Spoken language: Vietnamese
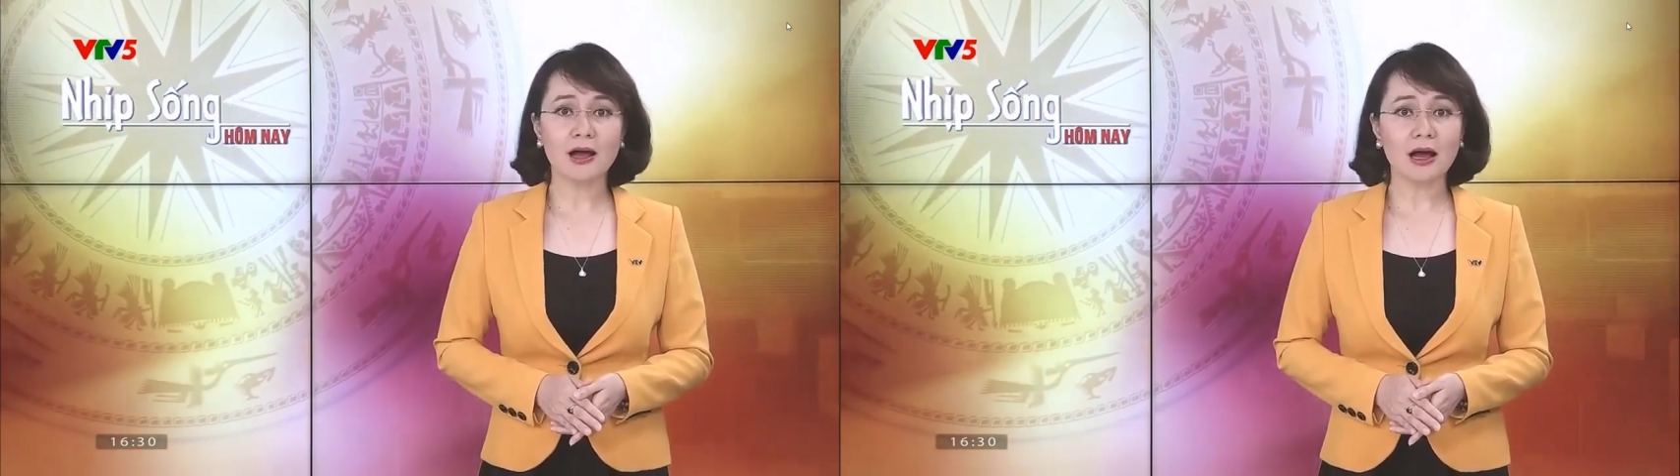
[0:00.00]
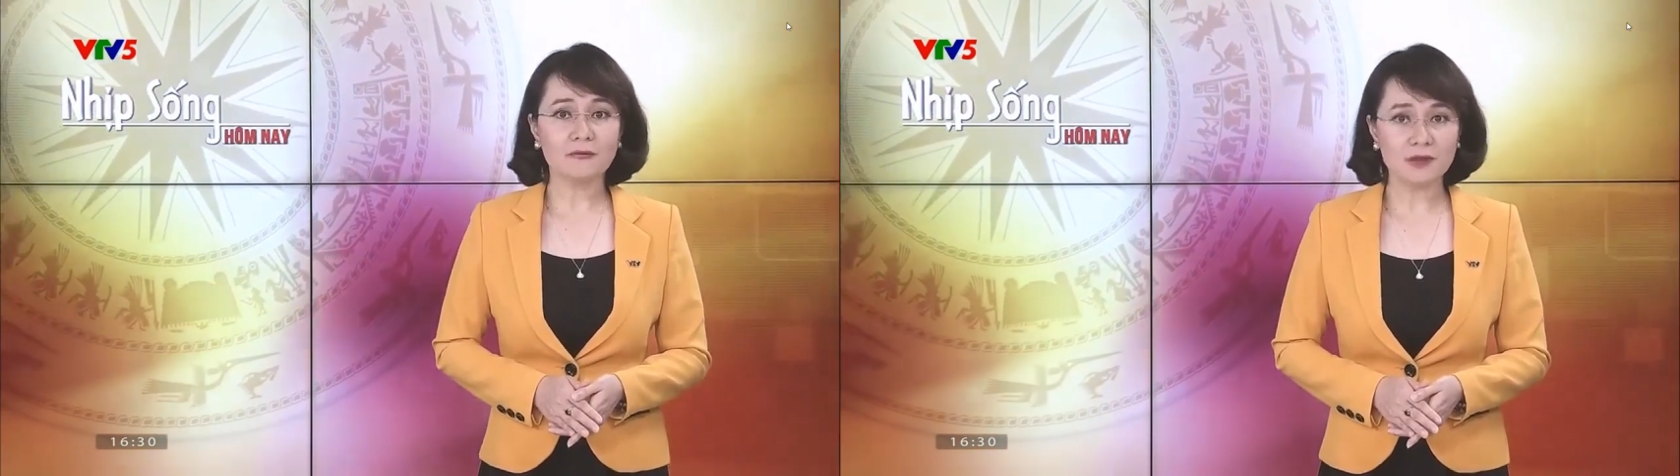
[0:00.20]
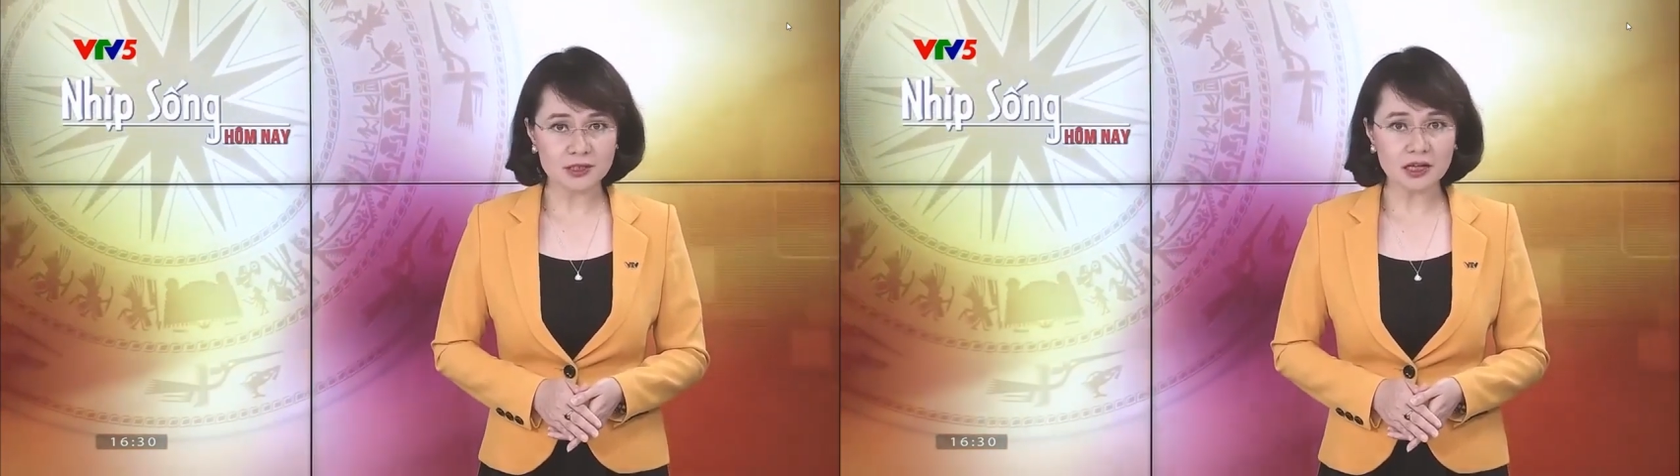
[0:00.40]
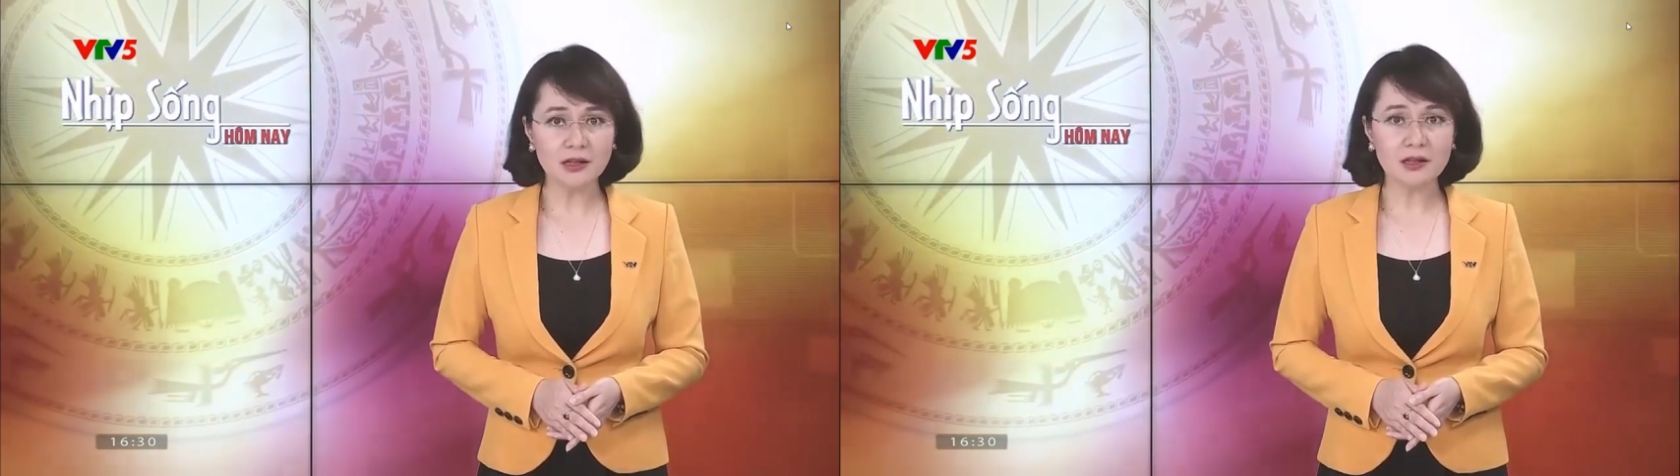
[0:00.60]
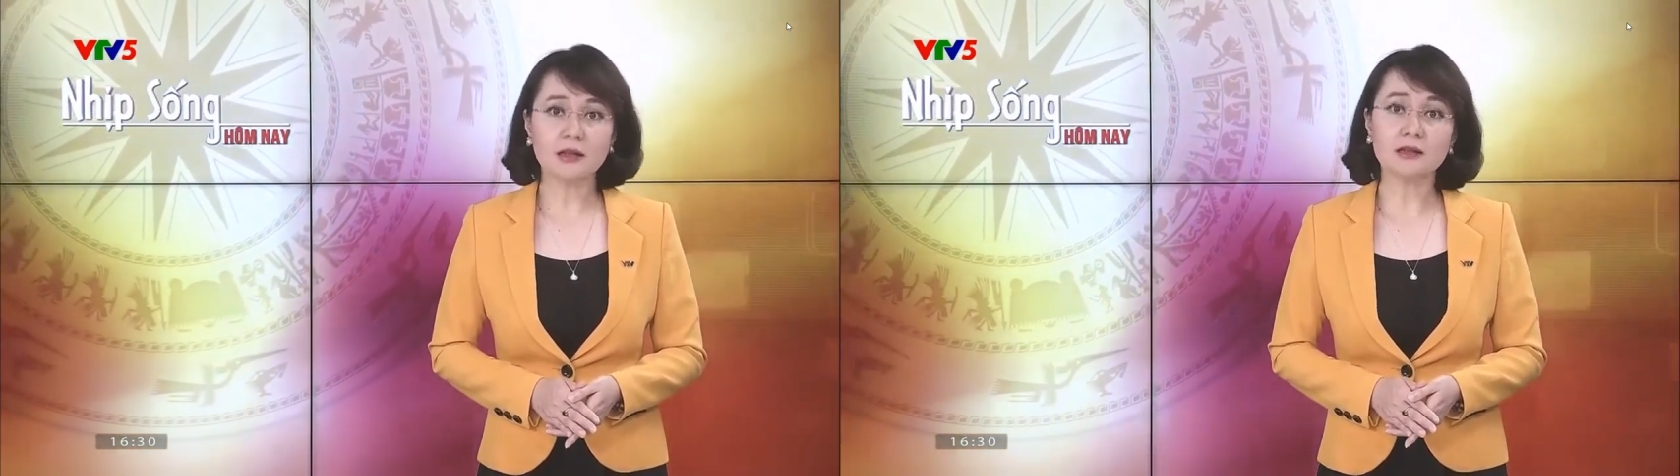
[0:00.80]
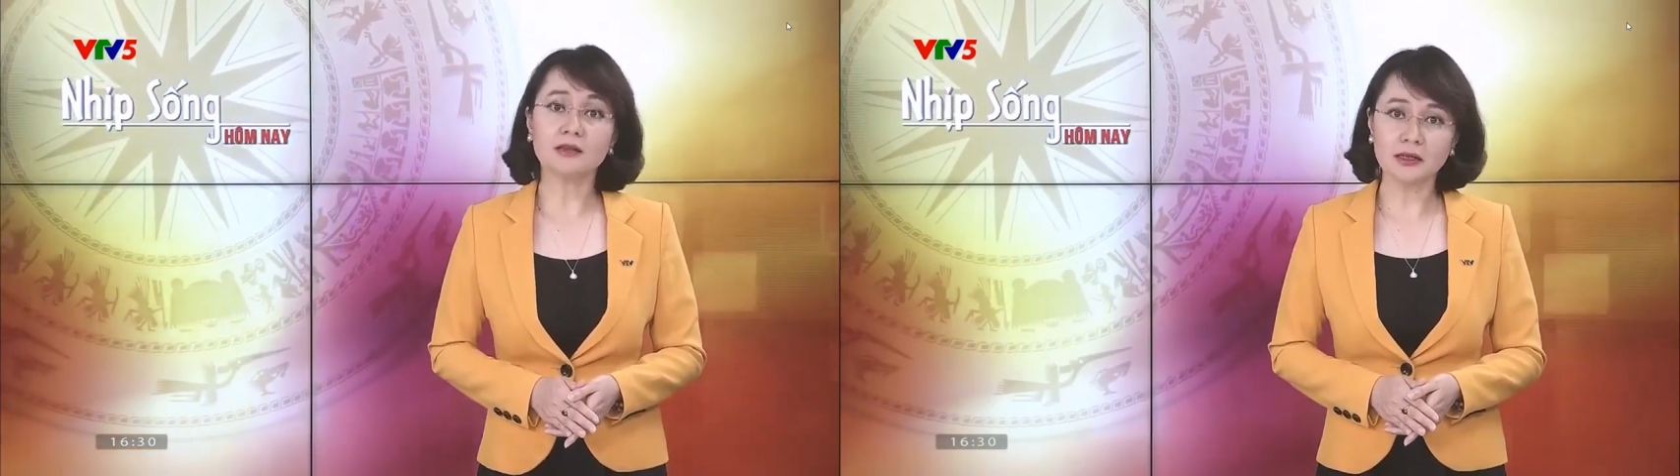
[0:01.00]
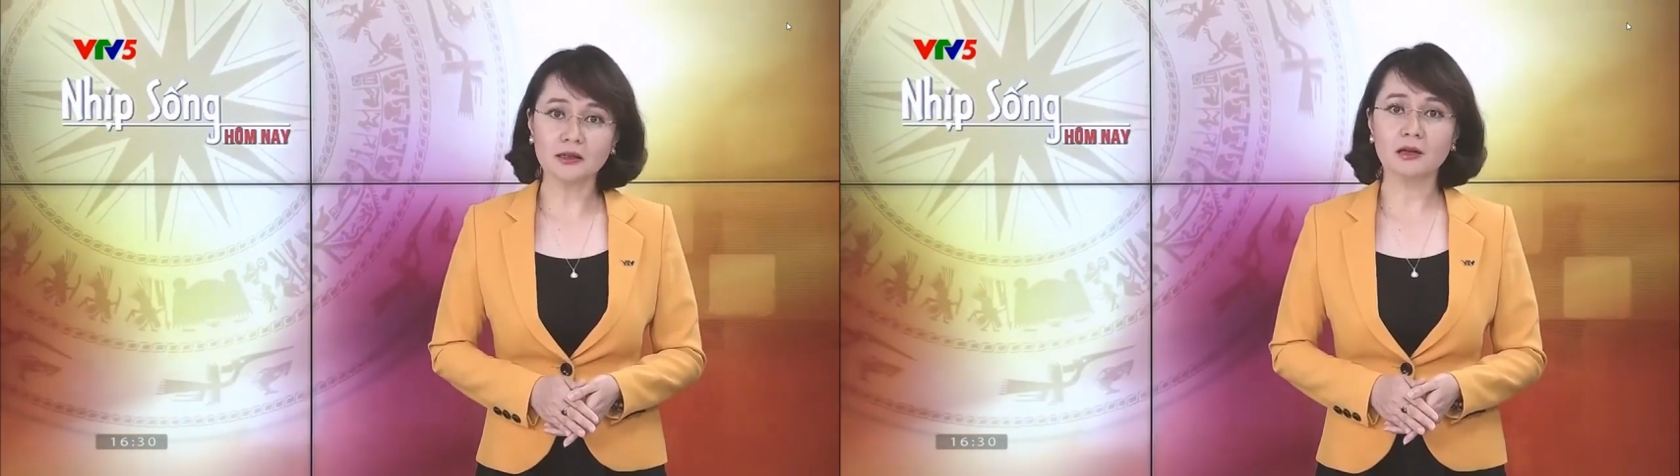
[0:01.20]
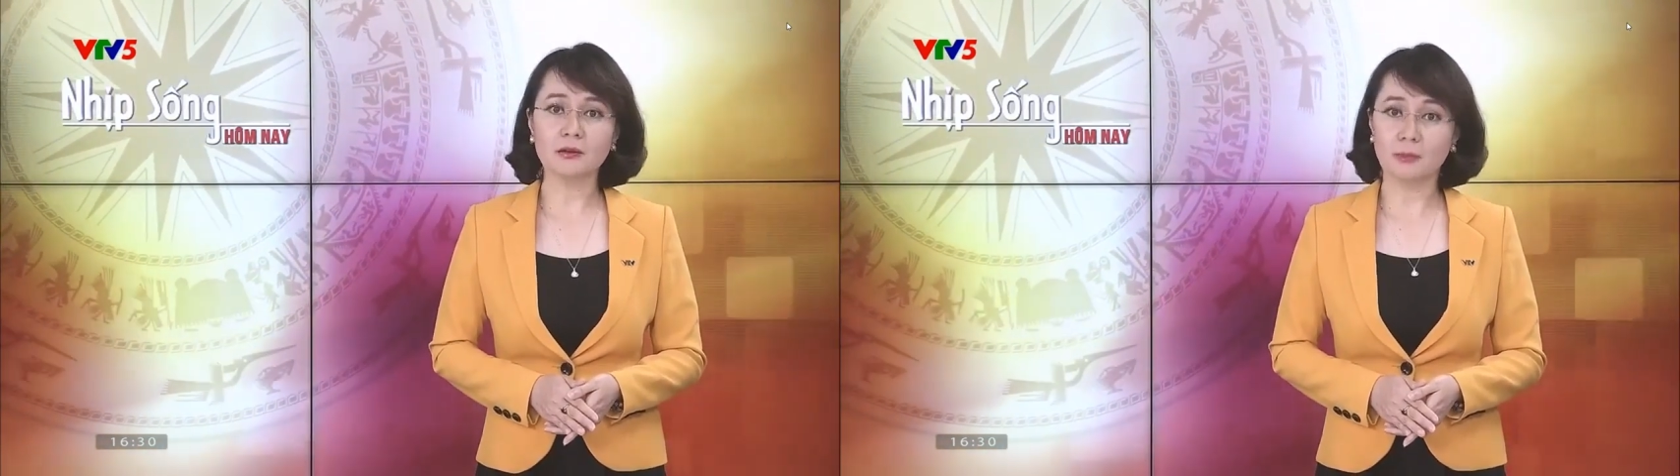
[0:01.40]
cả vật chất lẫn tinh
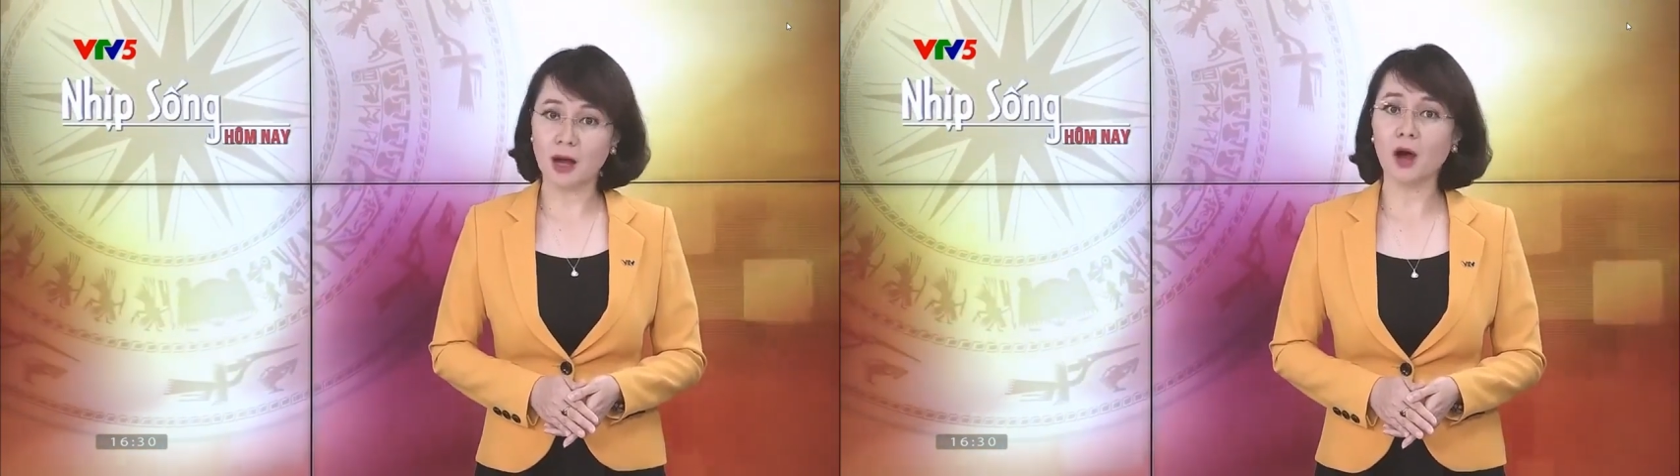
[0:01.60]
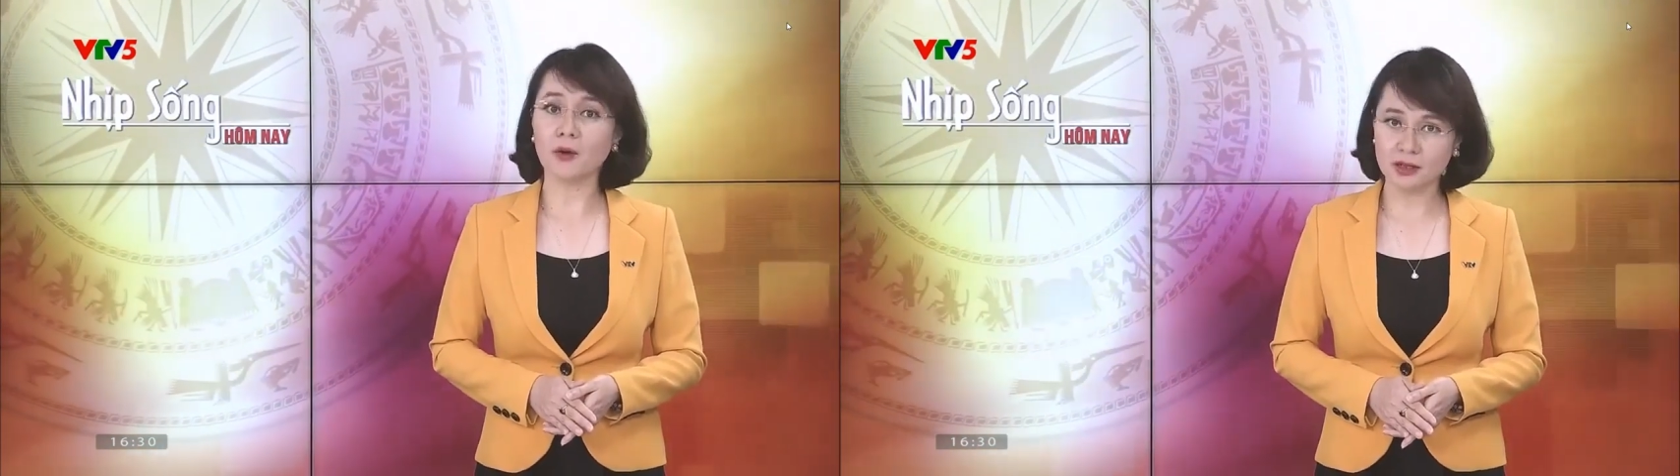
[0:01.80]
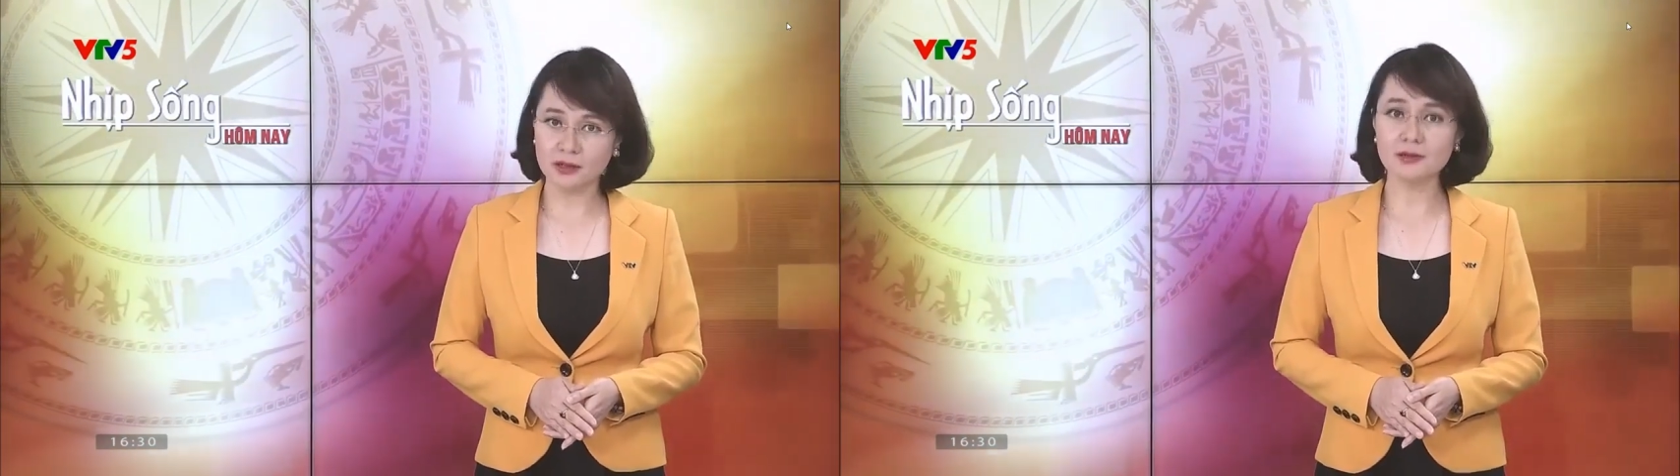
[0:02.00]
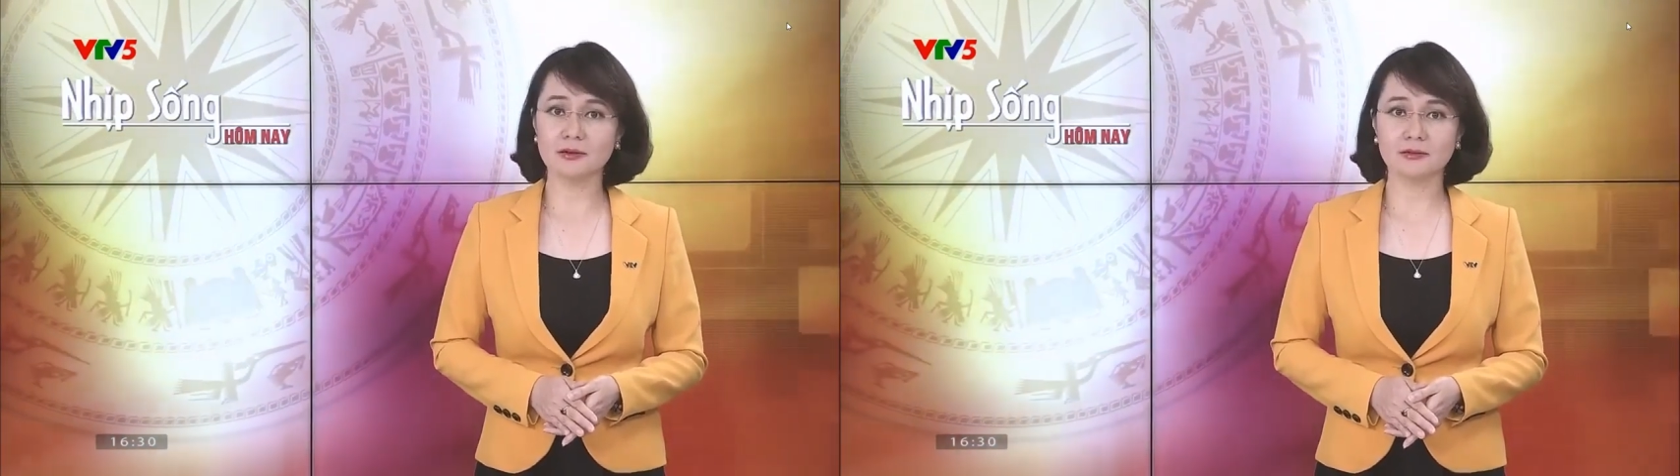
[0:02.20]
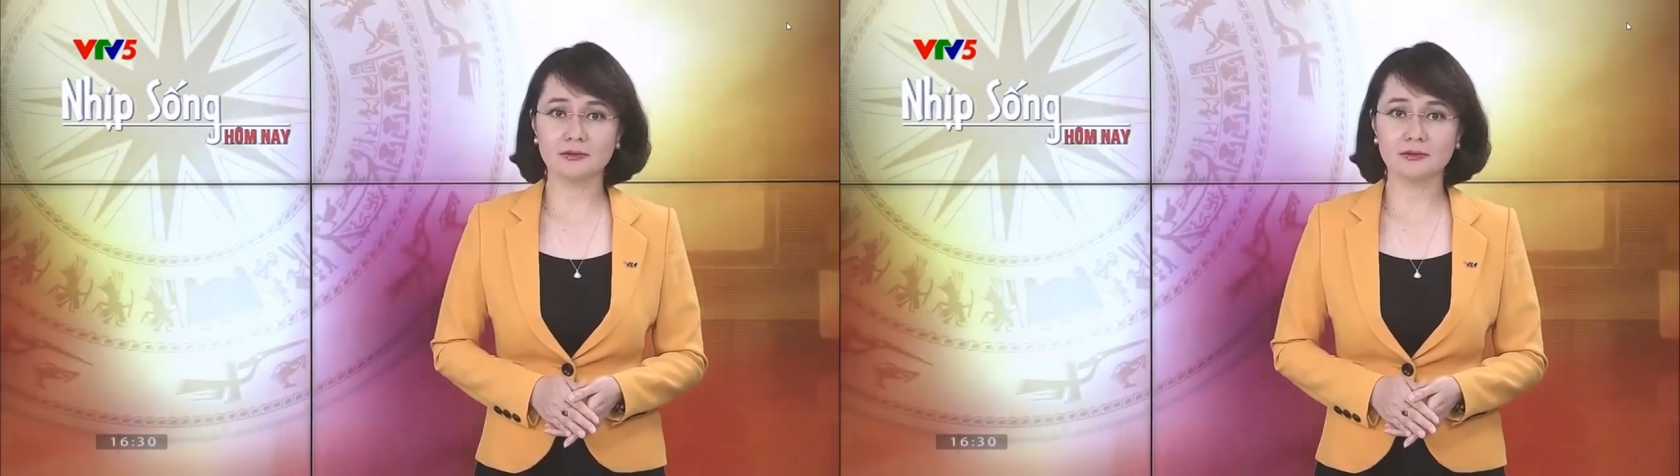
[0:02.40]
thần mà họ nhận được.